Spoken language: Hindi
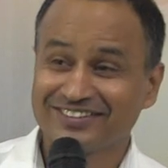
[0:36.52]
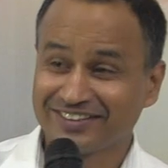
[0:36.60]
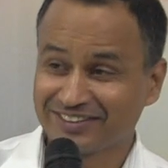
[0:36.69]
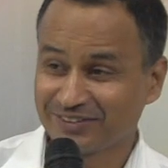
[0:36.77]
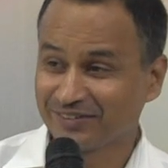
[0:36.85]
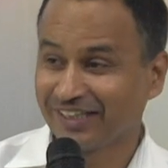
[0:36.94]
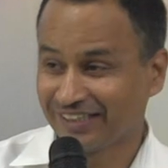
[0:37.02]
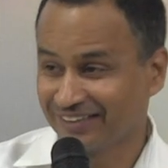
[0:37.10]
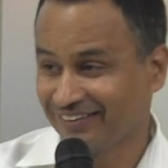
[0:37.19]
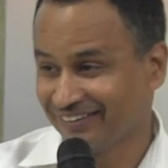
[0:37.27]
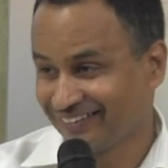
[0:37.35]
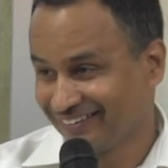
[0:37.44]
सच है
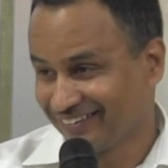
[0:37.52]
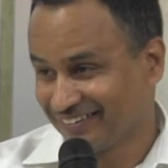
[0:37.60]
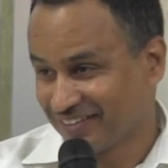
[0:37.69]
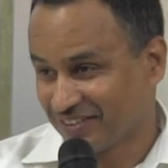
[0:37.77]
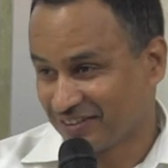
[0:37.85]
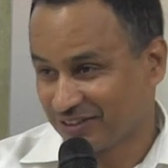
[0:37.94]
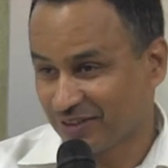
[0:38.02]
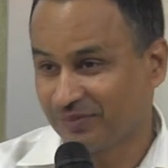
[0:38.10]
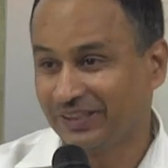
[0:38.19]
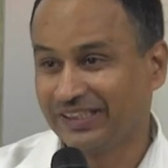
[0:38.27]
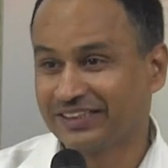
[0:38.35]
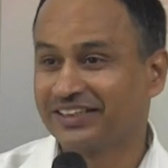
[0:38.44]
ना
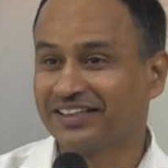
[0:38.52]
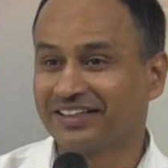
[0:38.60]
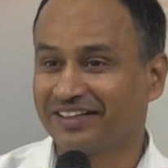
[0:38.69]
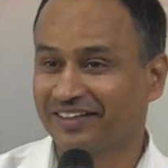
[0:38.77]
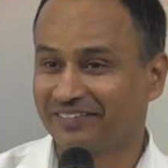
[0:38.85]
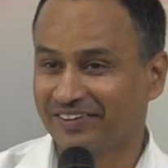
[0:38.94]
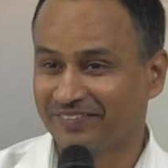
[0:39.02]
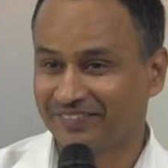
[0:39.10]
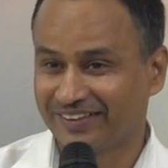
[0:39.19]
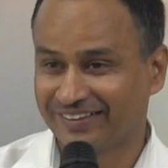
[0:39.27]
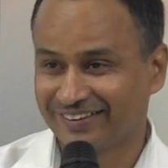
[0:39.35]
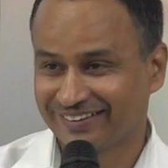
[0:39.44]
सभी नशे करने वाले
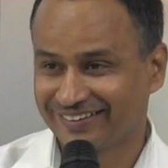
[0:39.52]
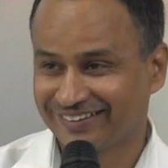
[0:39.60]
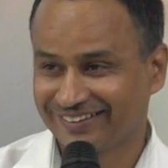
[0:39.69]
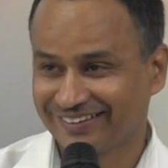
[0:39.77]
बैठे हैं